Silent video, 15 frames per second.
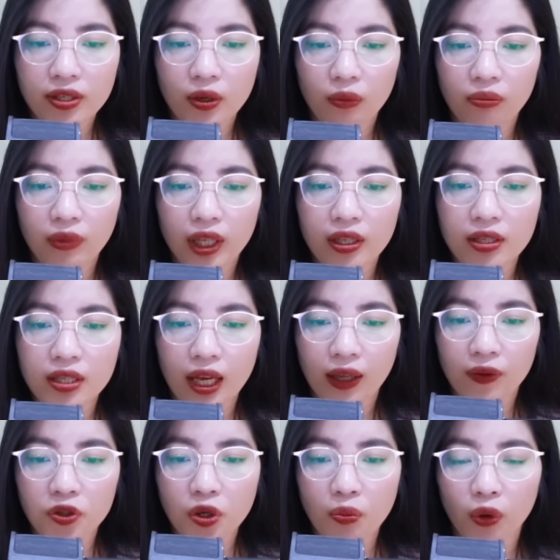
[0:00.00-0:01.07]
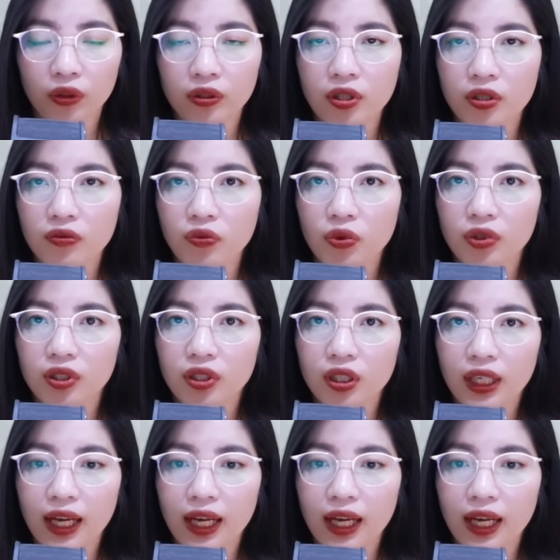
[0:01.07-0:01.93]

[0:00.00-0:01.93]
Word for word: chồng mình dành cho một người phụ nữ